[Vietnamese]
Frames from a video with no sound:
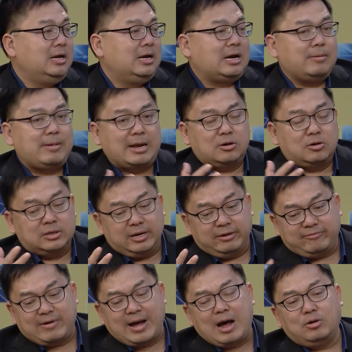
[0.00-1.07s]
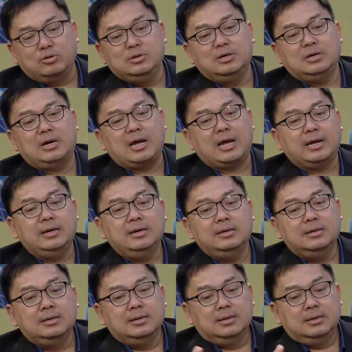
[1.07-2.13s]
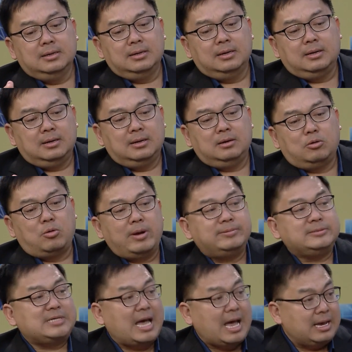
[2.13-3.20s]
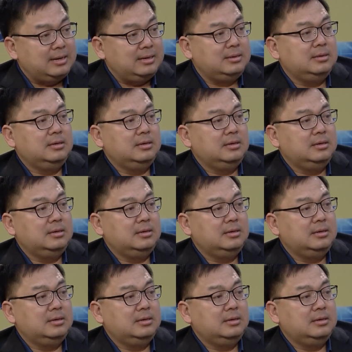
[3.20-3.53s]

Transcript: các bạn có thể vào những cái uh, website